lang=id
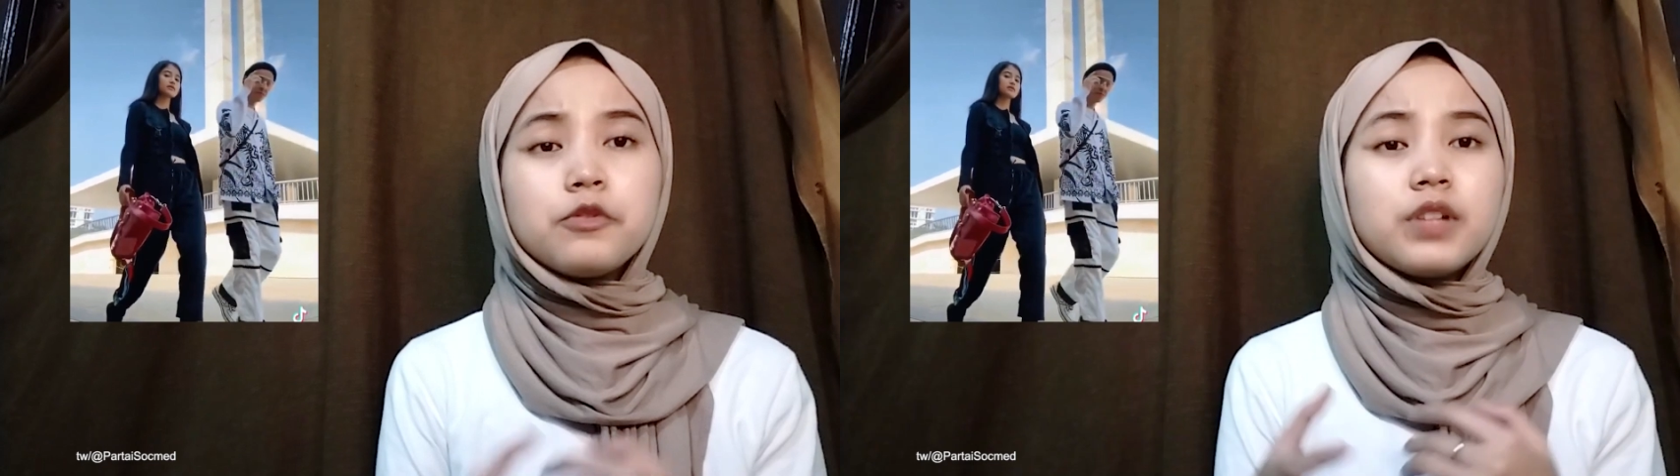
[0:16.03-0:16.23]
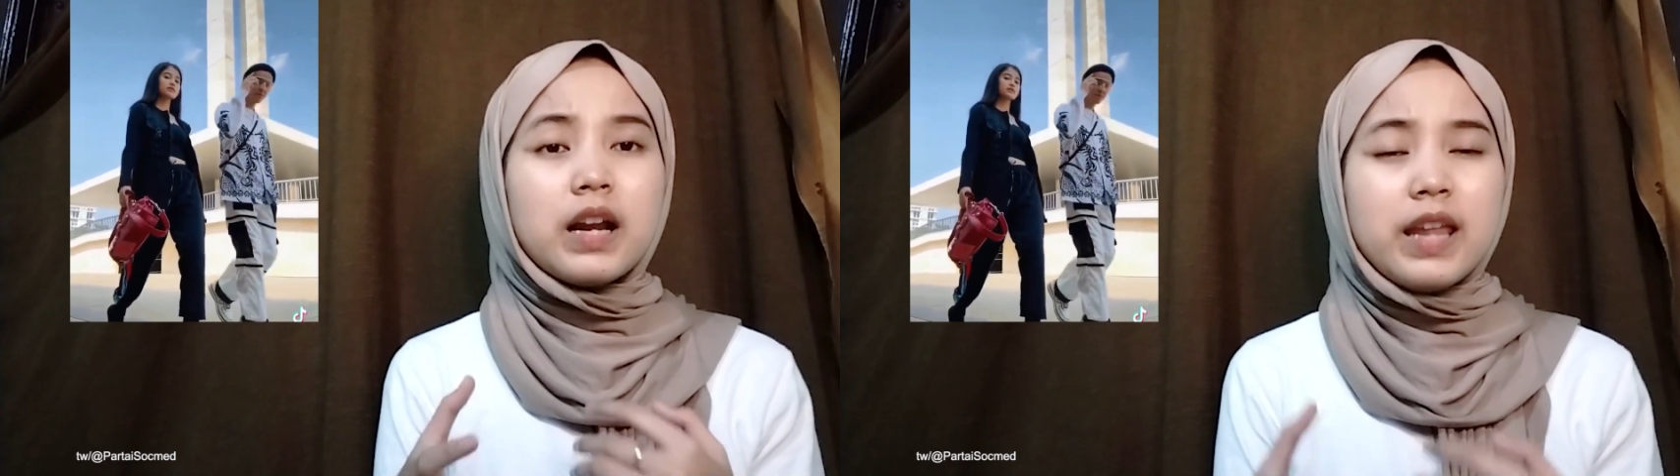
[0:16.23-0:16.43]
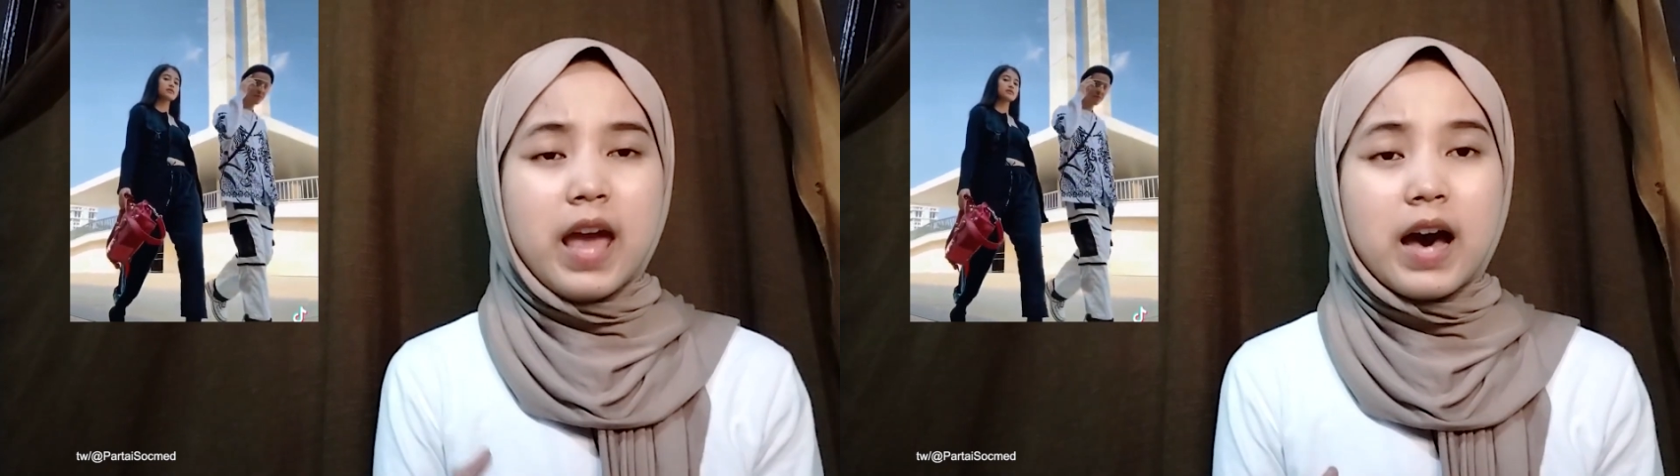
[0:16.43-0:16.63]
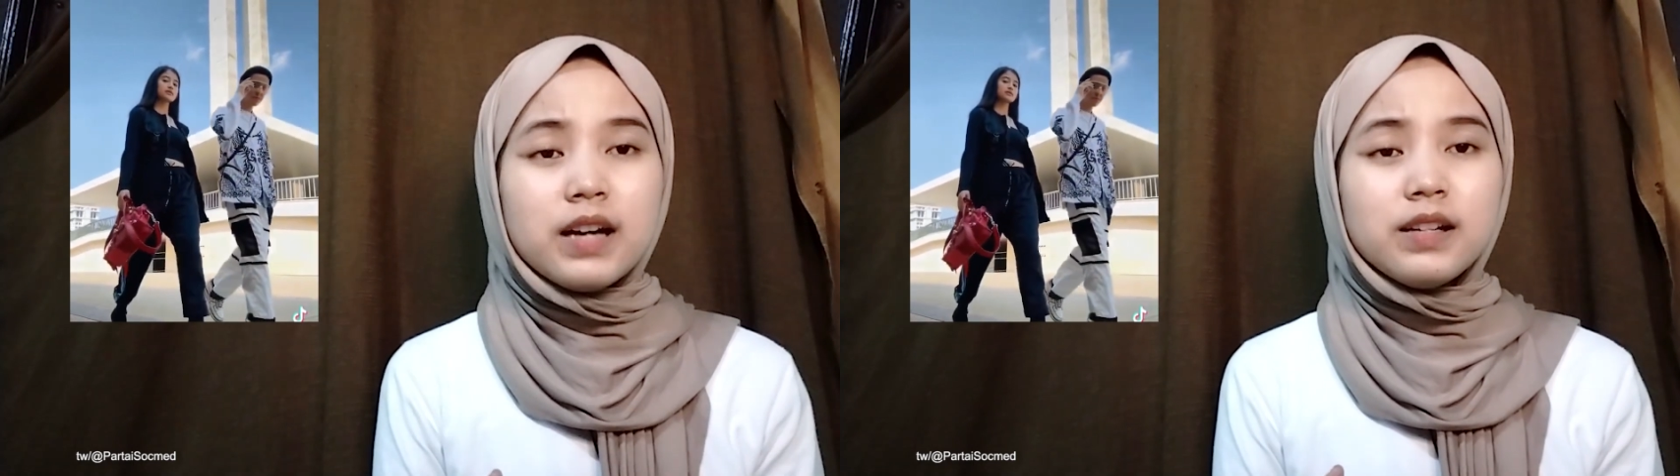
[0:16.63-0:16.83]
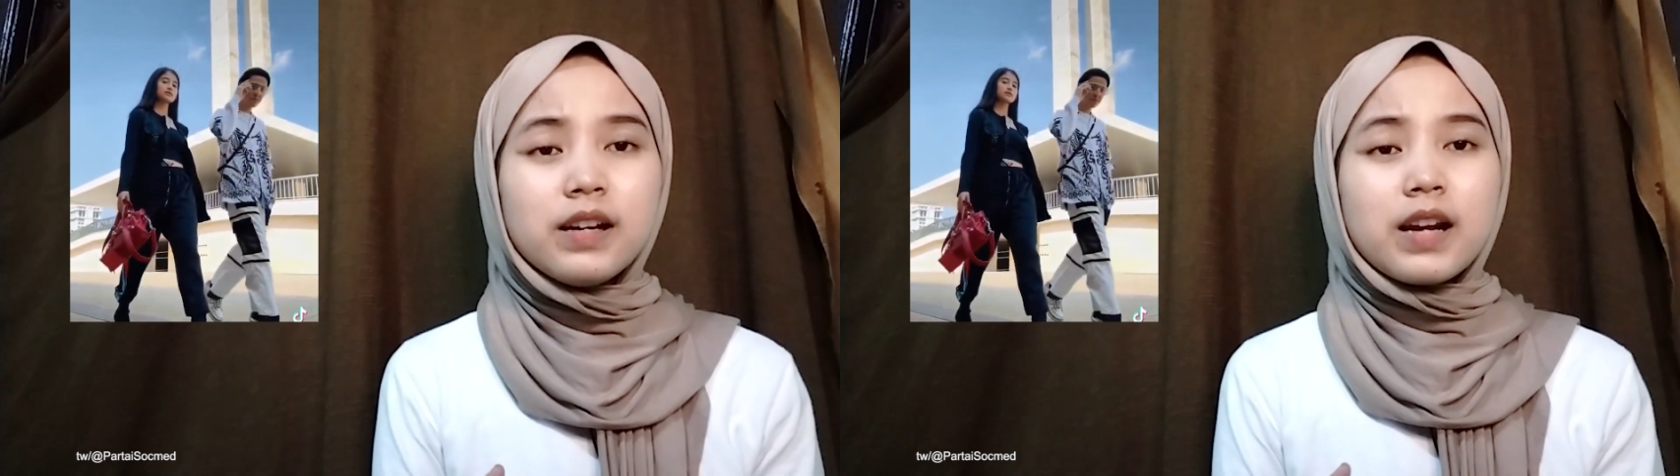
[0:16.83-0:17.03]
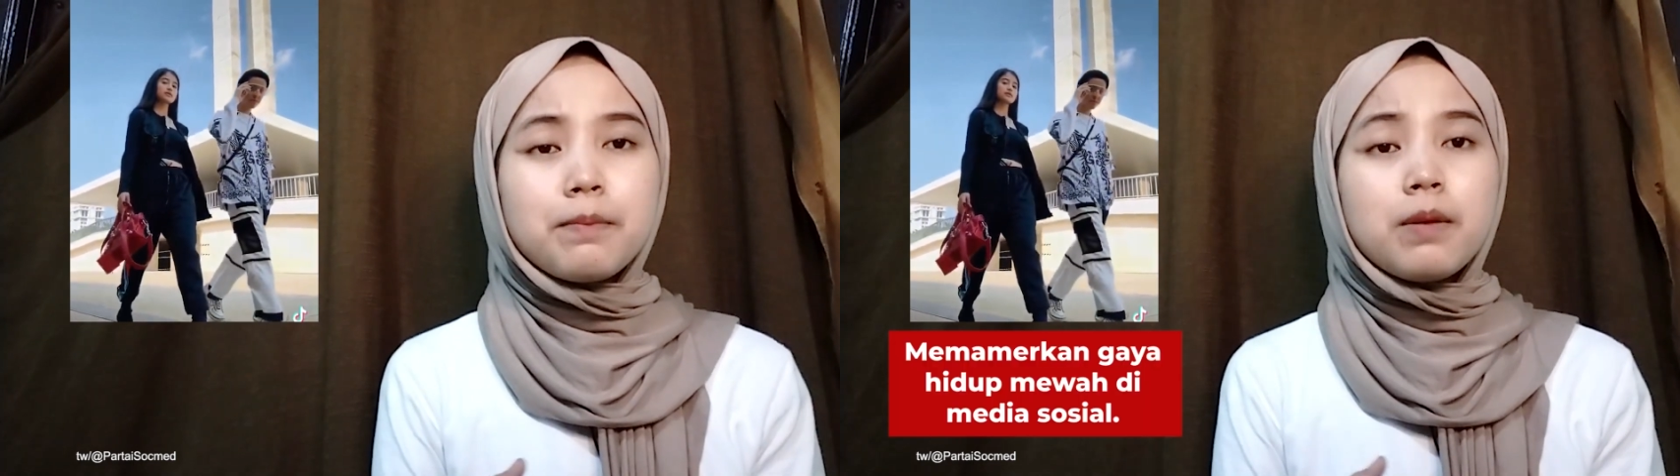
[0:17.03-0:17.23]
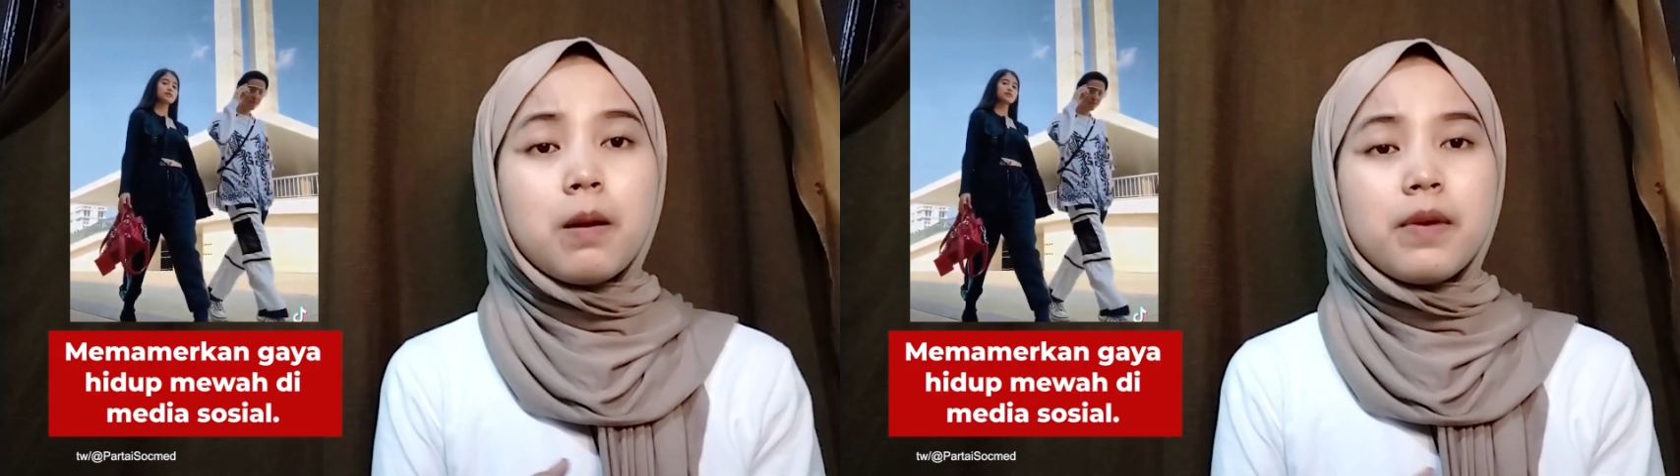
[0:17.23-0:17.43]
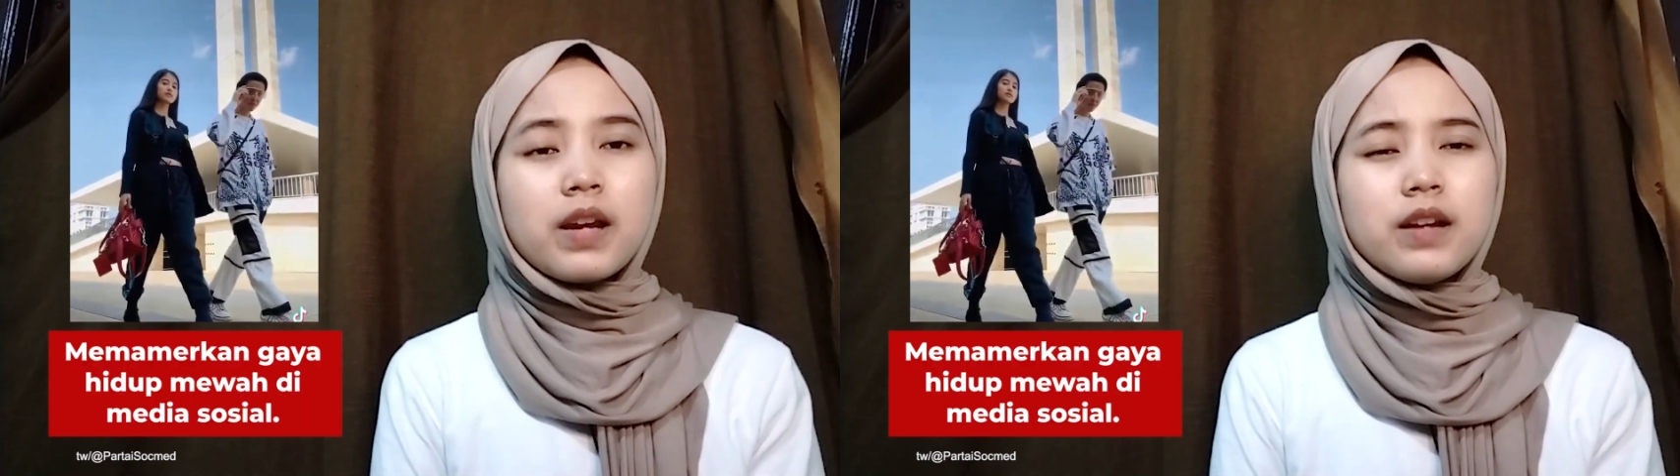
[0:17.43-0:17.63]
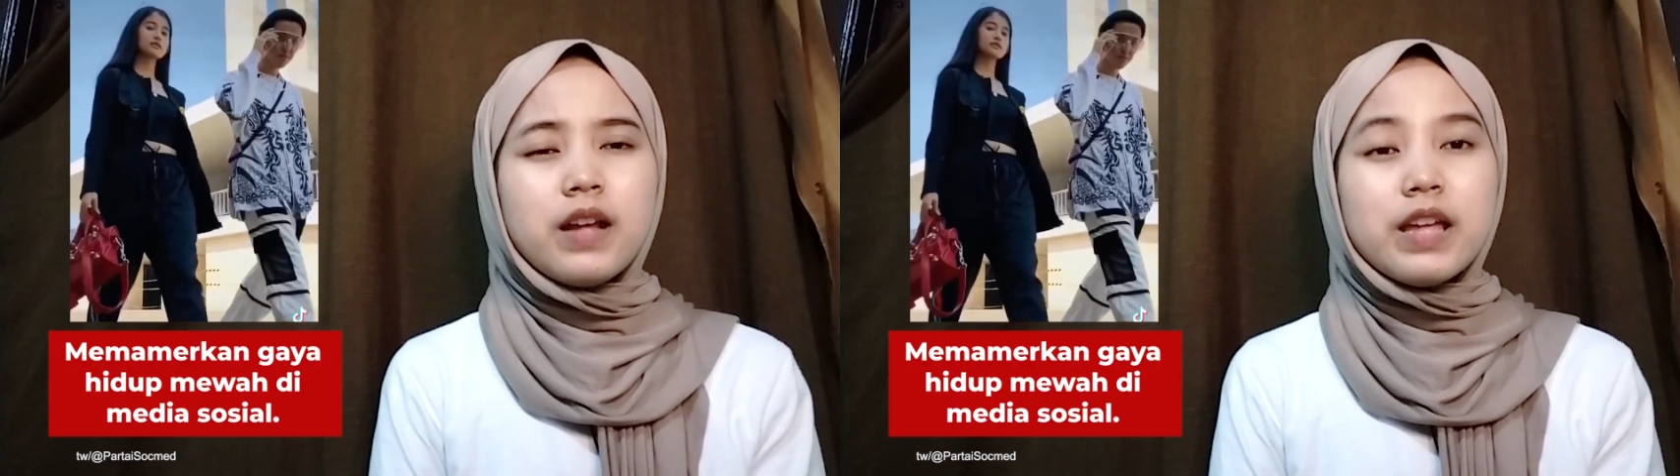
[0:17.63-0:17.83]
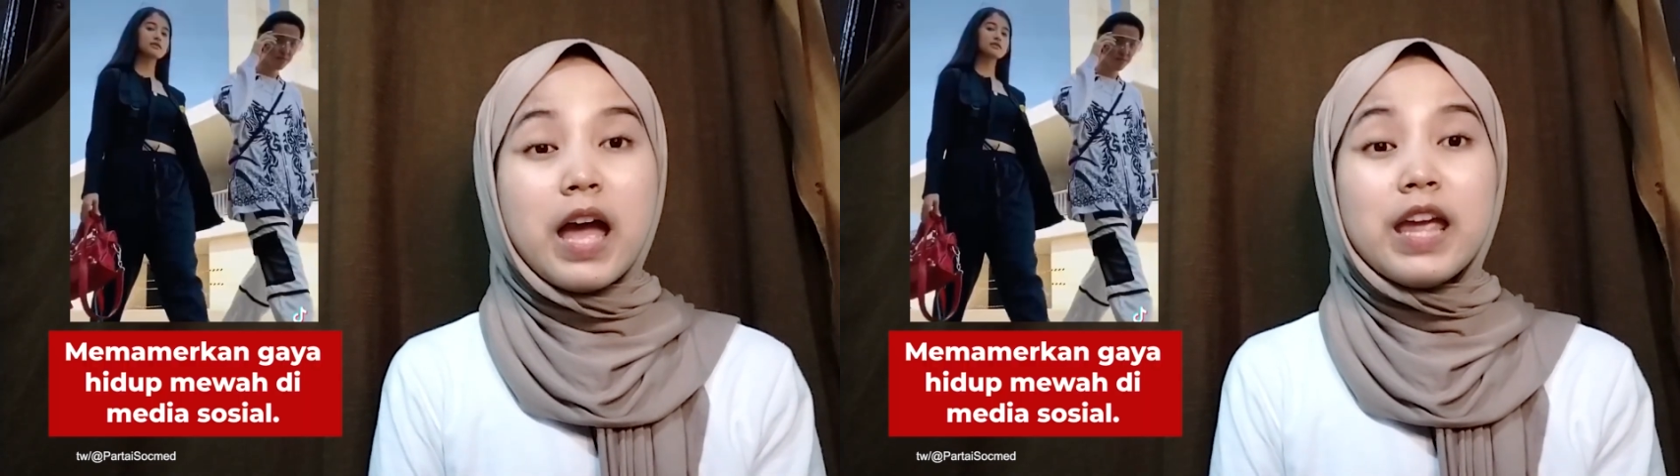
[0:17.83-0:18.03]
Australia, kerap memamerkan
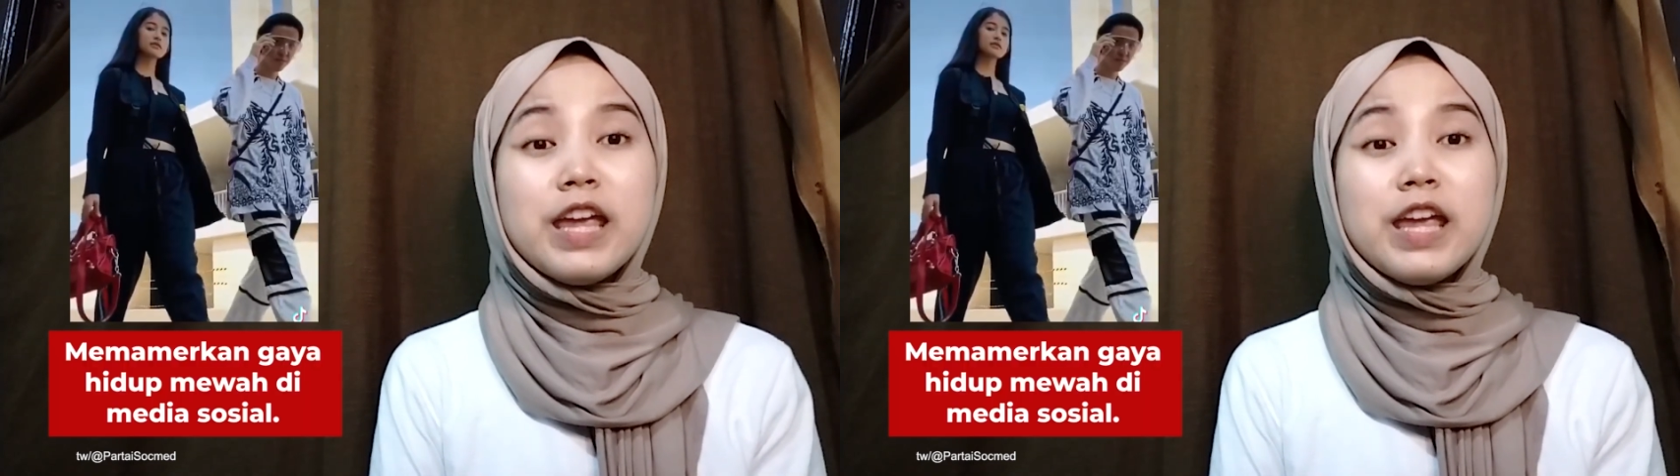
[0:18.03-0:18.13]
gaya